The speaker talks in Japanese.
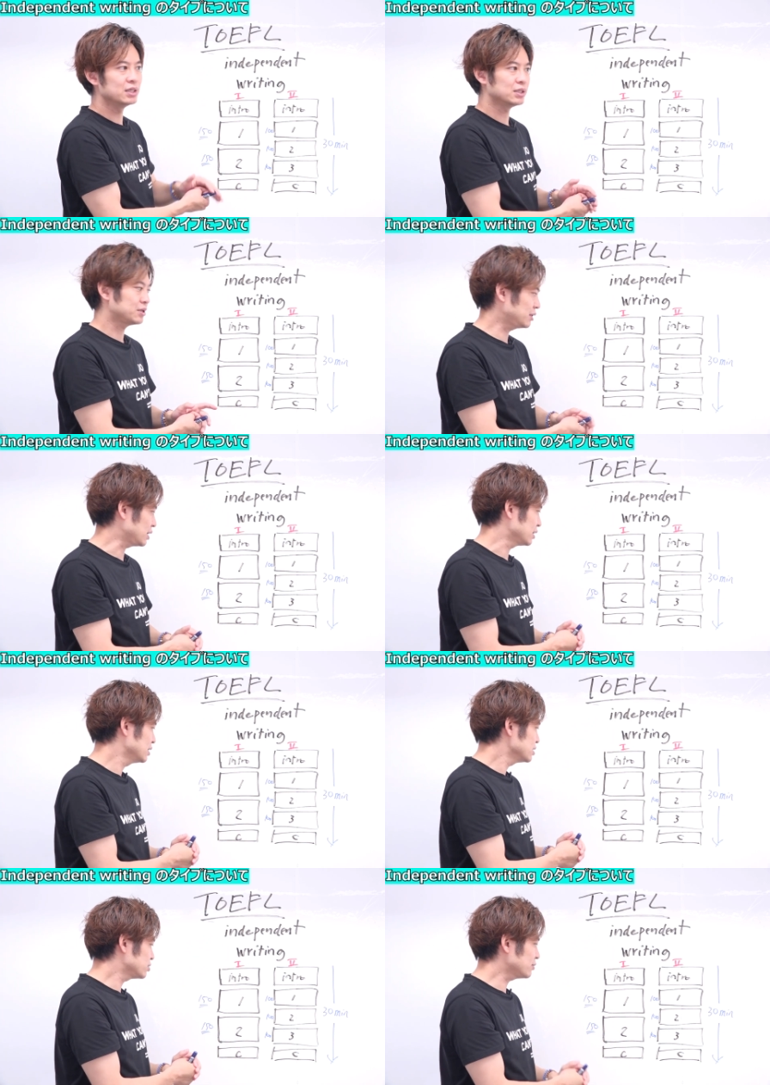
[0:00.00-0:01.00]
なので、
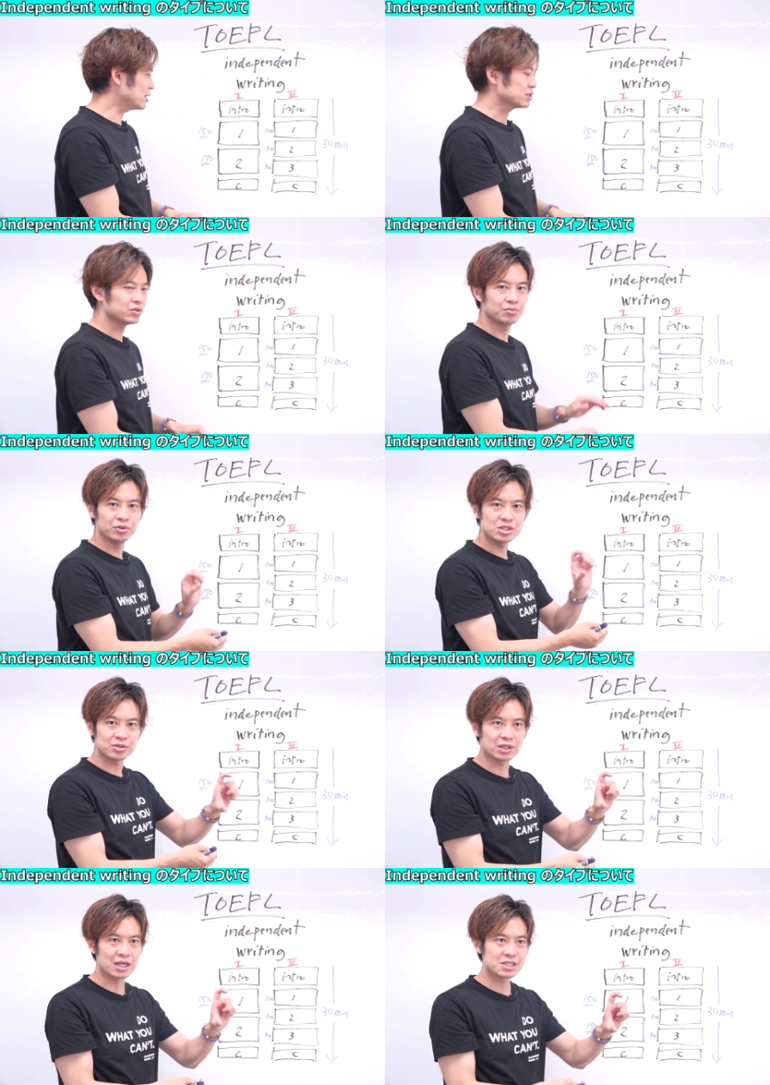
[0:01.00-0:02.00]
それはその文字数
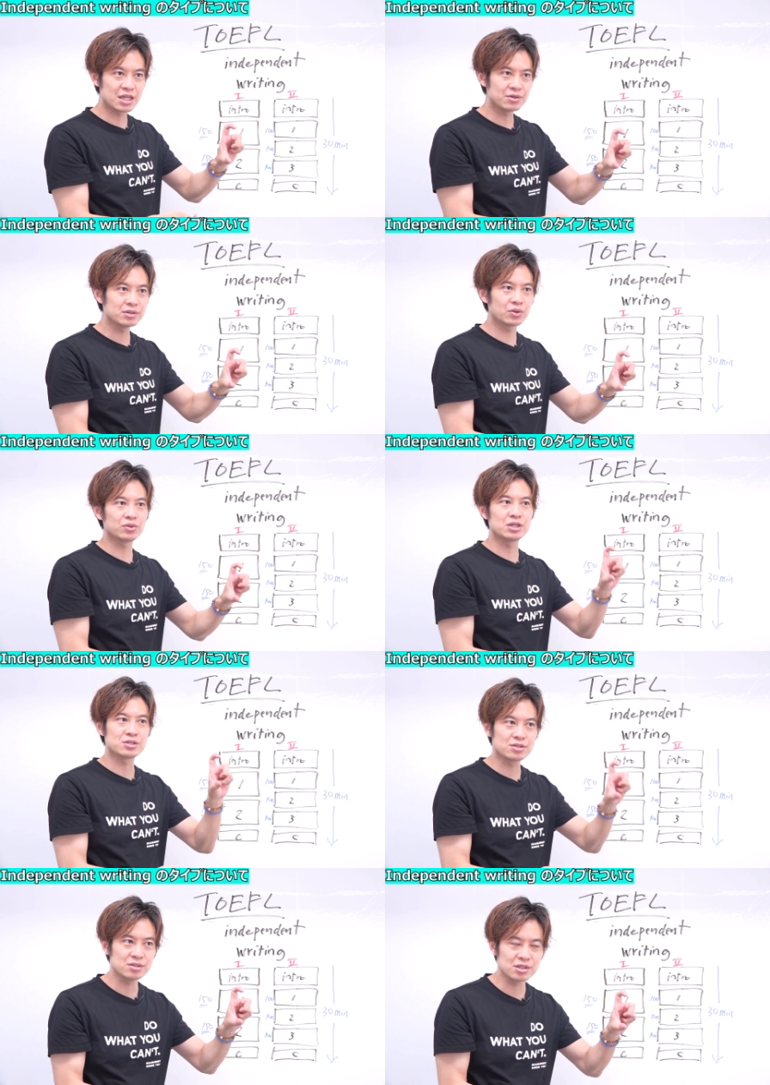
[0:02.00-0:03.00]
を足していくってことに
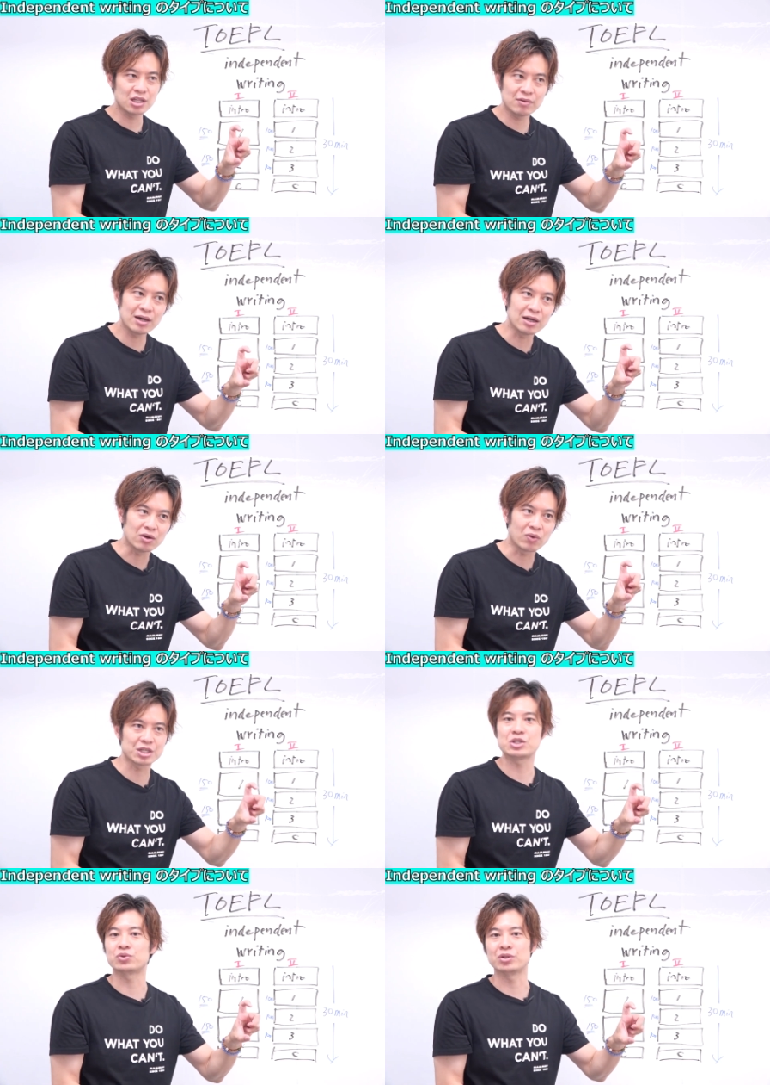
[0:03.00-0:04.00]
ついてはおか
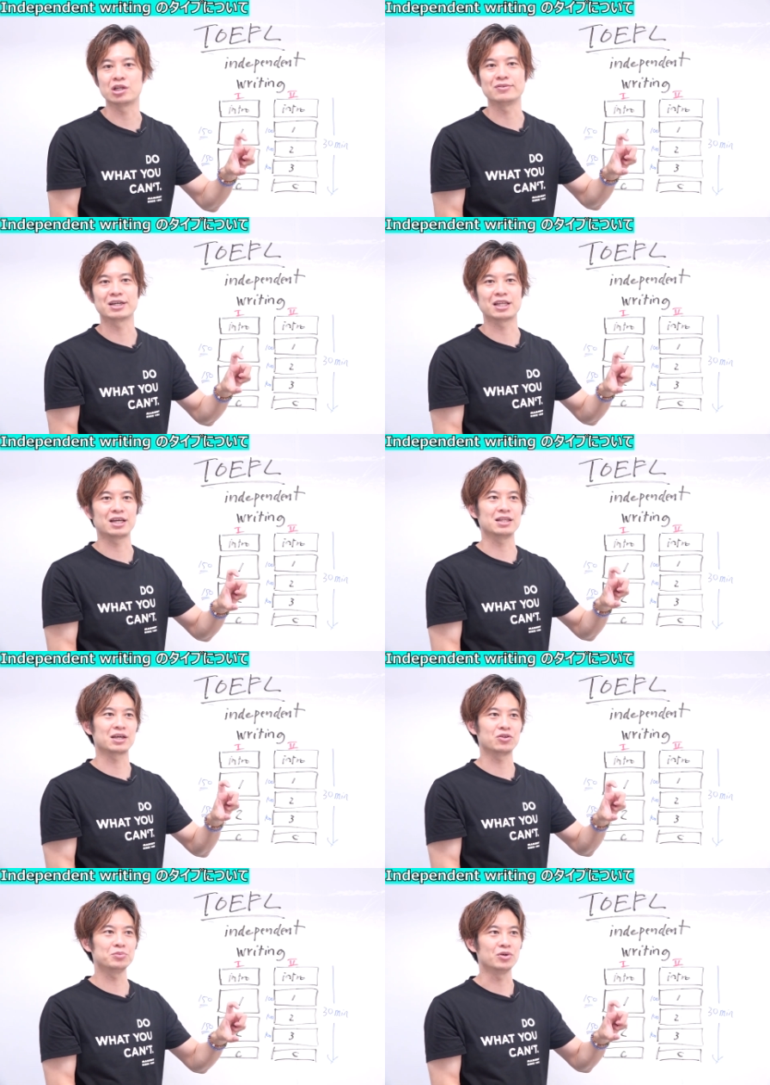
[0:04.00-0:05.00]
しいこと言ってるわけじゃないんだ
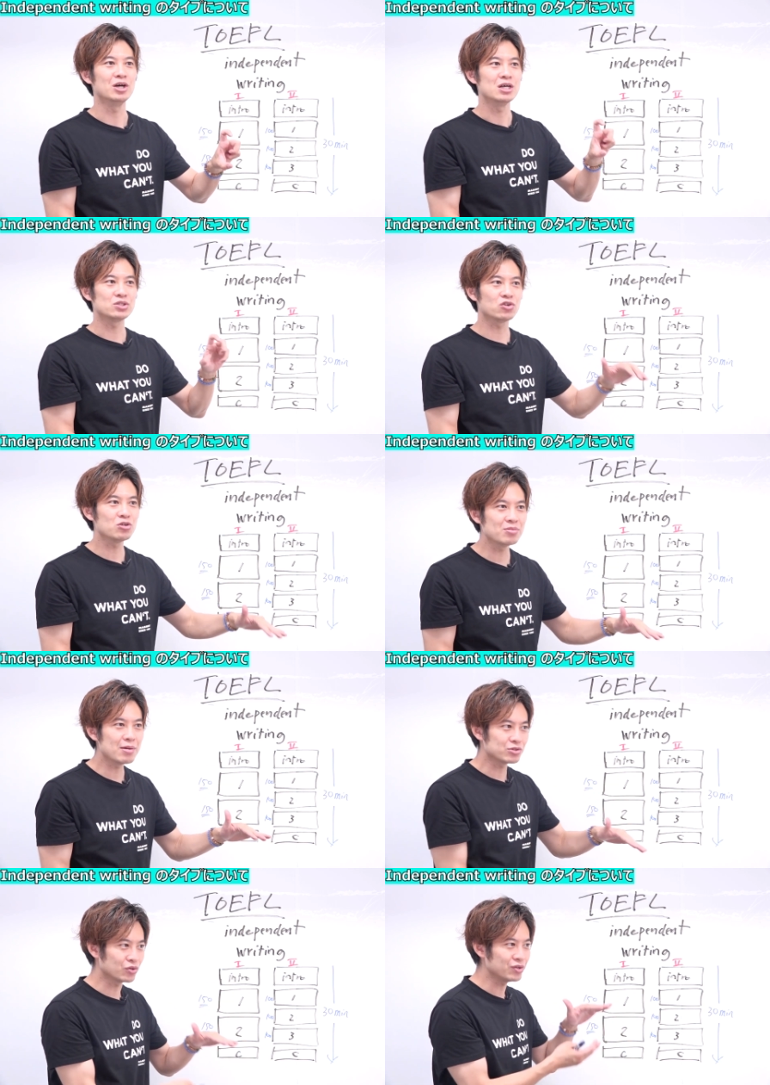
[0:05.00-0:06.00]
けども、その
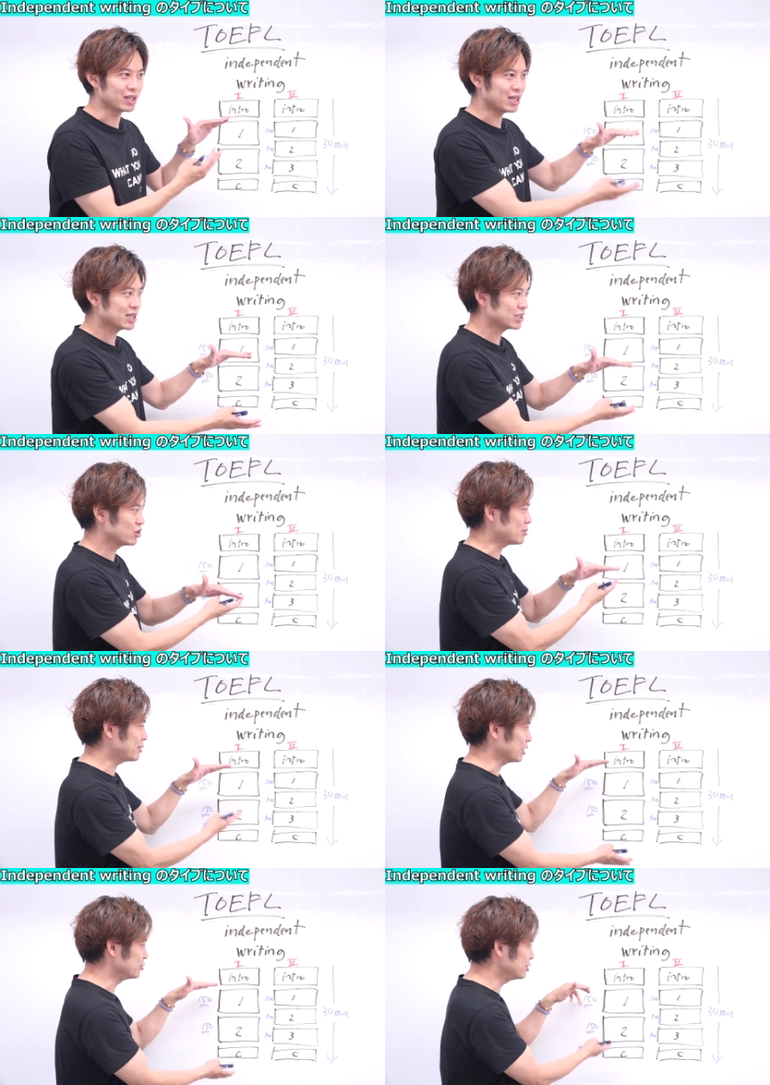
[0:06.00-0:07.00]
まま、そのやり方のま
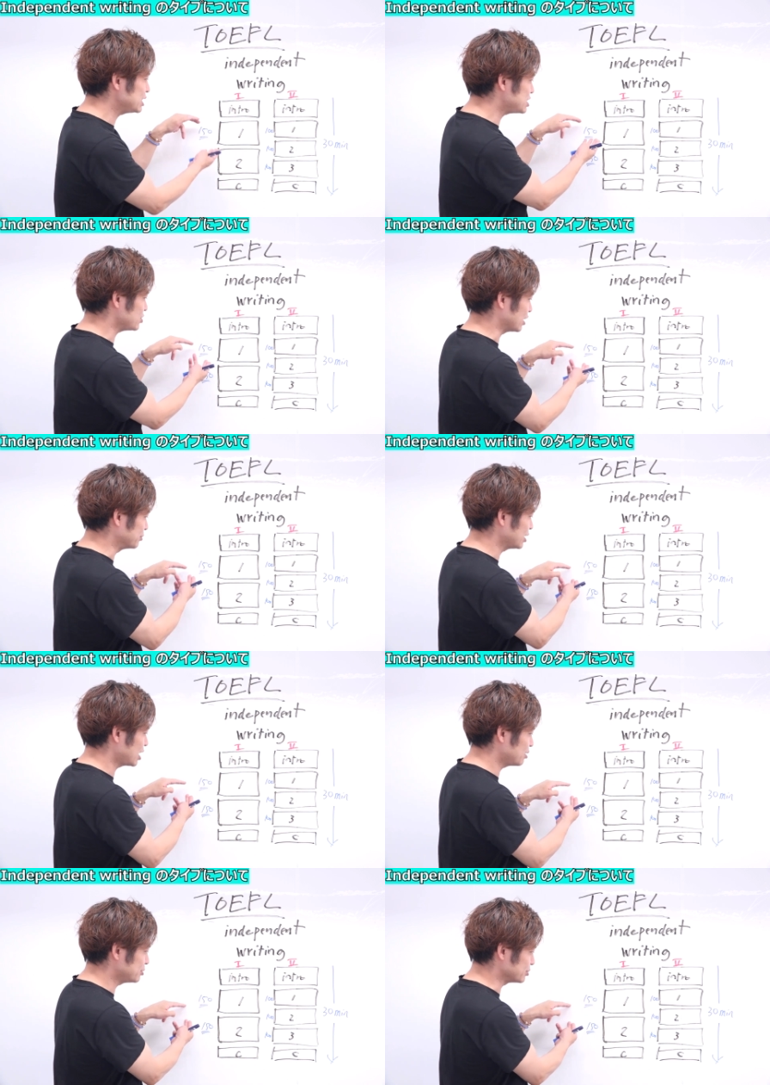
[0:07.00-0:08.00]
まで不必要な無駄
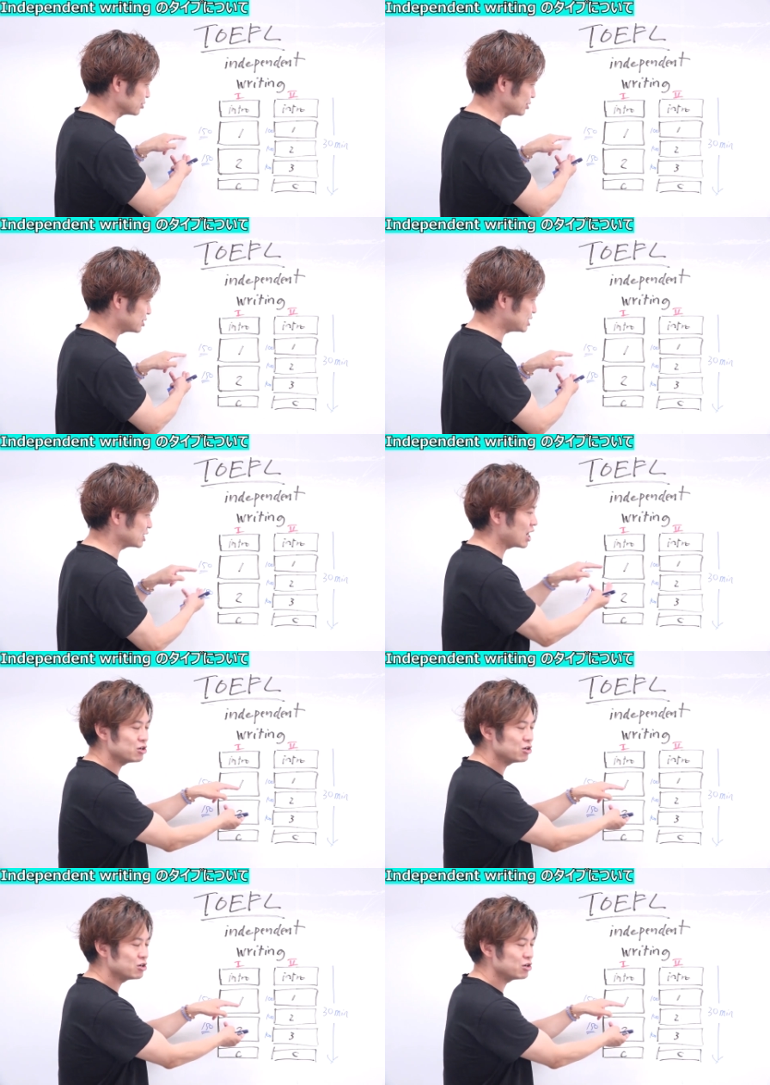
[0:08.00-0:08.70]
な部分、違う